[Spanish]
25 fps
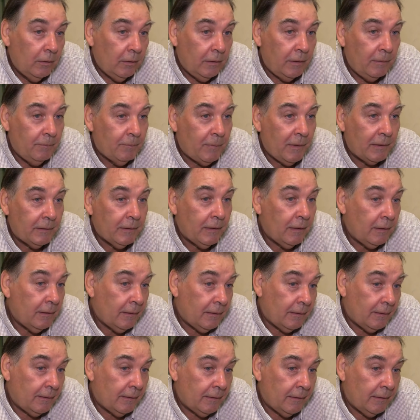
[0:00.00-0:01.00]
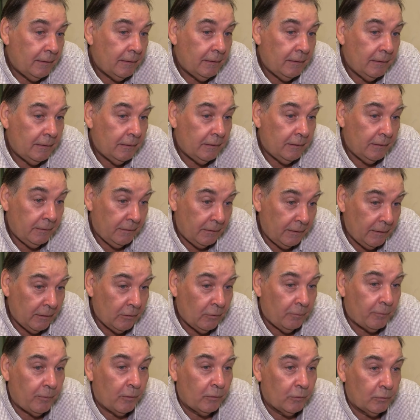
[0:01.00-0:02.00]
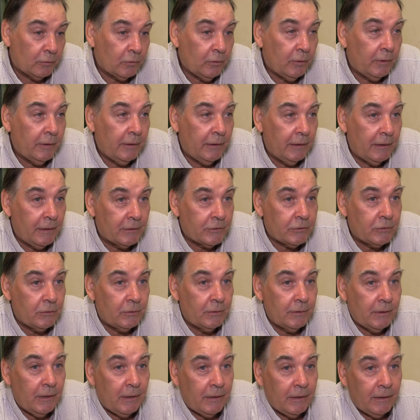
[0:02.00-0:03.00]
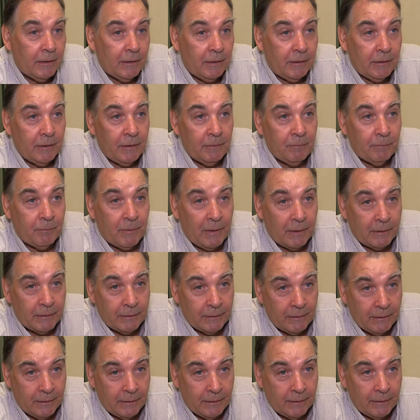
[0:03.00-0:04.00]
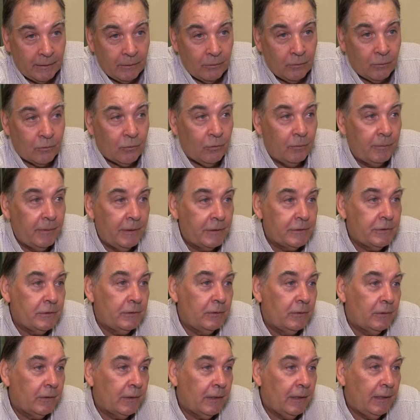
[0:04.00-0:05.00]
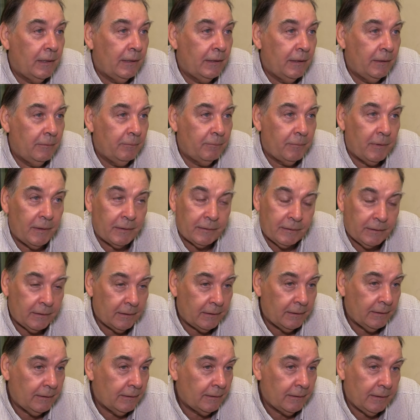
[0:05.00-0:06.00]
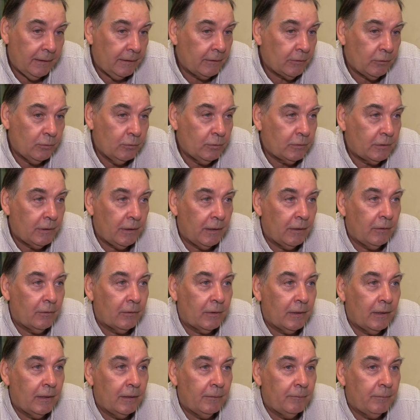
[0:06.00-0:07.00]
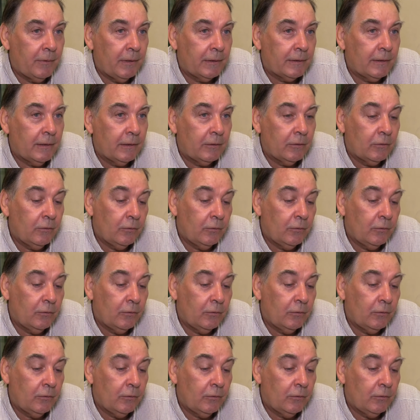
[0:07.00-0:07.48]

Impacta en los productores de la zona, impacta en los comercios locales, impacta en la industria local, impacta en